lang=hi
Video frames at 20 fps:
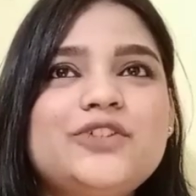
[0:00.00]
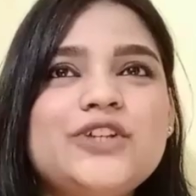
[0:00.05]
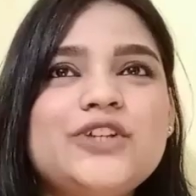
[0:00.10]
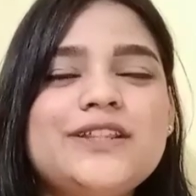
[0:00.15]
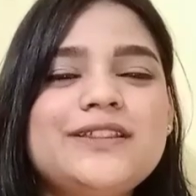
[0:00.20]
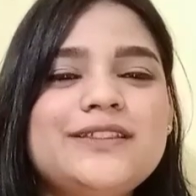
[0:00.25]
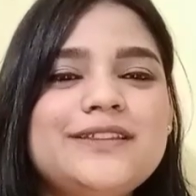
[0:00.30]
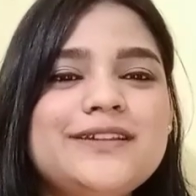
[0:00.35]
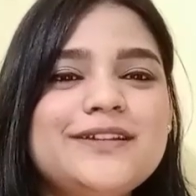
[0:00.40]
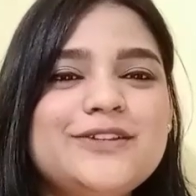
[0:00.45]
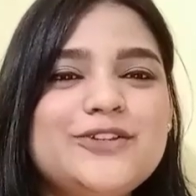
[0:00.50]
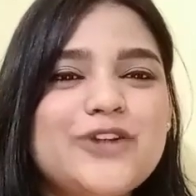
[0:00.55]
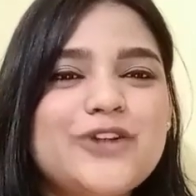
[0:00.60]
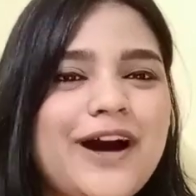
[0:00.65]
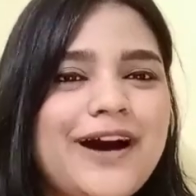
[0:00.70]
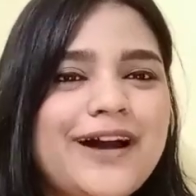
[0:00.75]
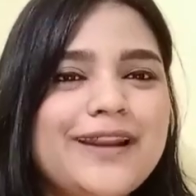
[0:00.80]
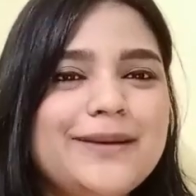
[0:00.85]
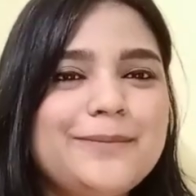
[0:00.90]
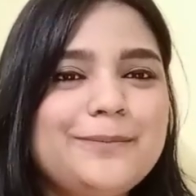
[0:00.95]
जिंद
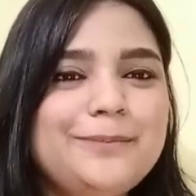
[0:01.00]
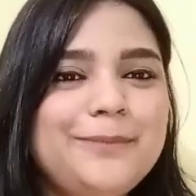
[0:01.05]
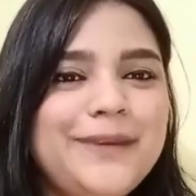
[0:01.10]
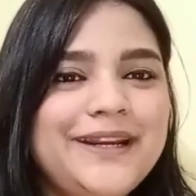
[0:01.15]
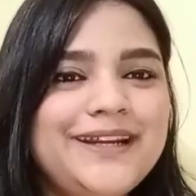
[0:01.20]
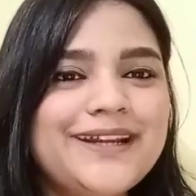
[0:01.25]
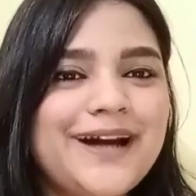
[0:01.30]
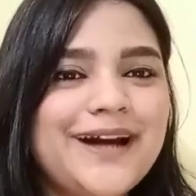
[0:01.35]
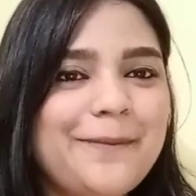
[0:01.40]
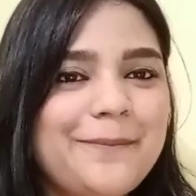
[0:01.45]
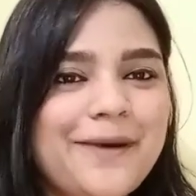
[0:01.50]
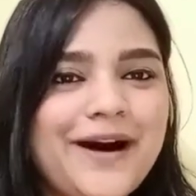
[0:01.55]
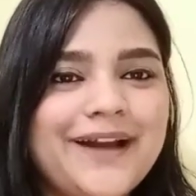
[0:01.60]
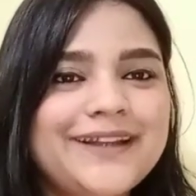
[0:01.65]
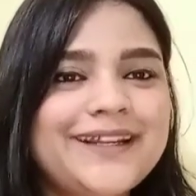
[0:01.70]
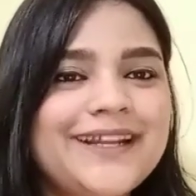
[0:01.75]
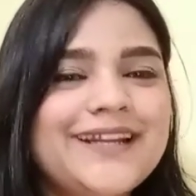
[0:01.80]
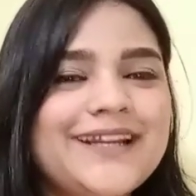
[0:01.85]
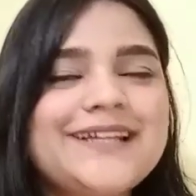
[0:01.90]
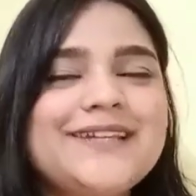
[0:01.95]
जान मीठा
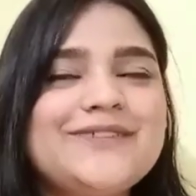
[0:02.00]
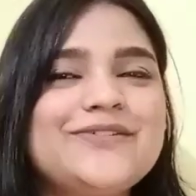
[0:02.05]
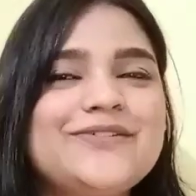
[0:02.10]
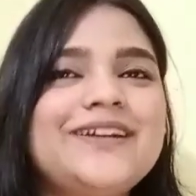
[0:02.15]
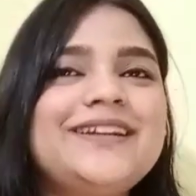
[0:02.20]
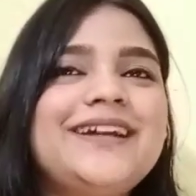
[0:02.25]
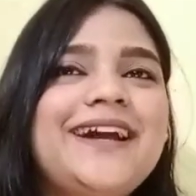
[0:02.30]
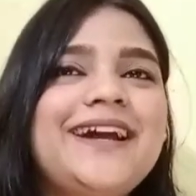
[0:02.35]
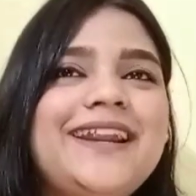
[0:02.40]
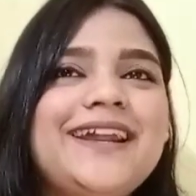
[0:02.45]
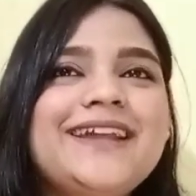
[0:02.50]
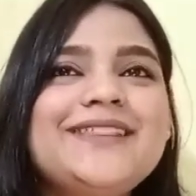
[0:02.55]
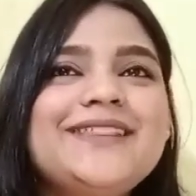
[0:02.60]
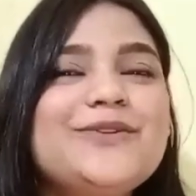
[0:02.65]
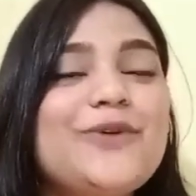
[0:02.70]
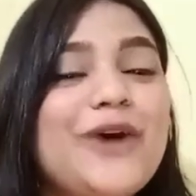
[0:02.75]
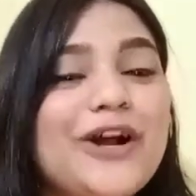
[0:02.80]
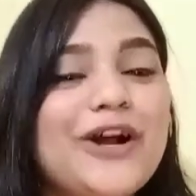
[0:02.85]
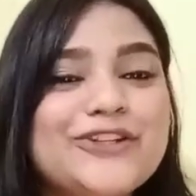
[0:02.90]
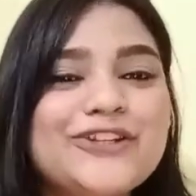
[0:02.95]
पान है ना ये वाली लाइन है
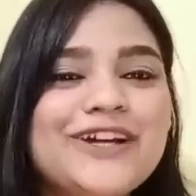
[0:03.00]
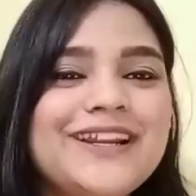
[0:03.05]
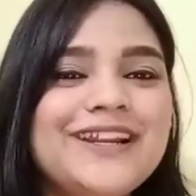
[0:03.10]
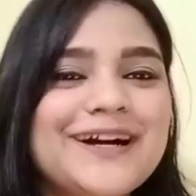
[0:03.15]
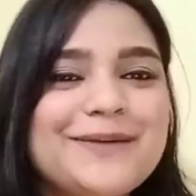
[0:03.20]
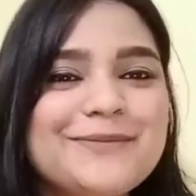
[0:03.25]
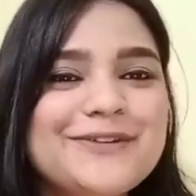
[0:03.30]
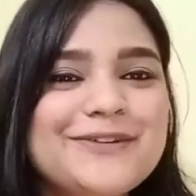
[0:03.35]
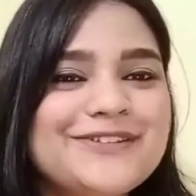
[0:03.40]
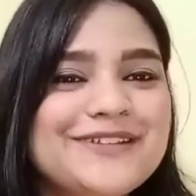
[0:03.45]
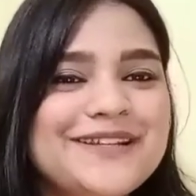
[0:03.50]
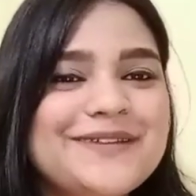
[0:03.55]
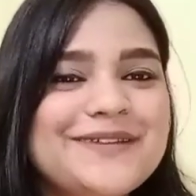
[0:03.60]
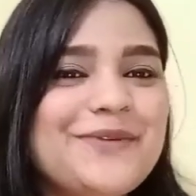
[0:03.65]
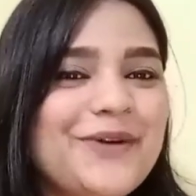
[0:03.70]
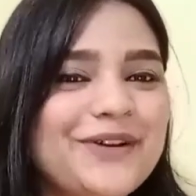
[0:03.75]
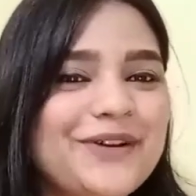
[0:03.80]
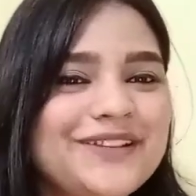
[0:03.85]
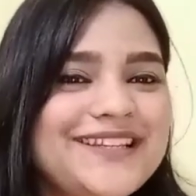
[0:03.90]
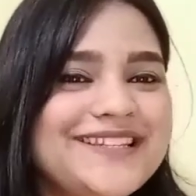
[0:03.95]
तो अच्छा लगा मुझे सुने
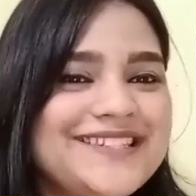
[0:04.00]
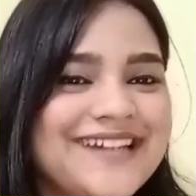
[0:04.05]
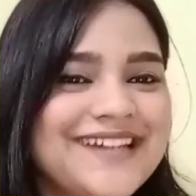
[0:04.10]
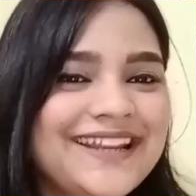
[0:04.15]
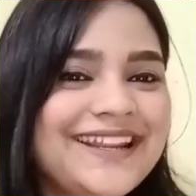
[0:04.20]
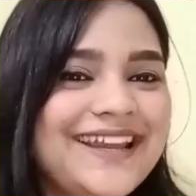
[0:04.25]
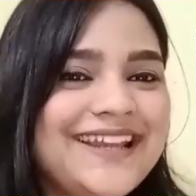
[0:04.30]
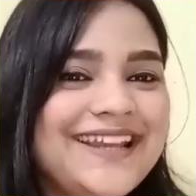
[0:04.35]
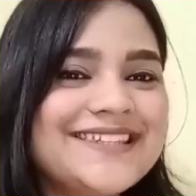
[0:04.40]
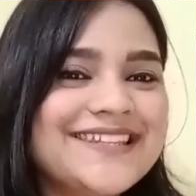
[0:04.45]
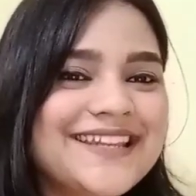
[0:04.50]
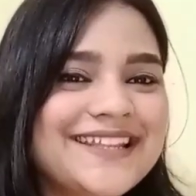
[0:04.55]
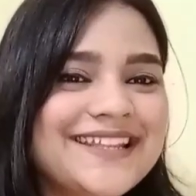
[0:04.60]
बहुत ही ज़्यादा ही इसके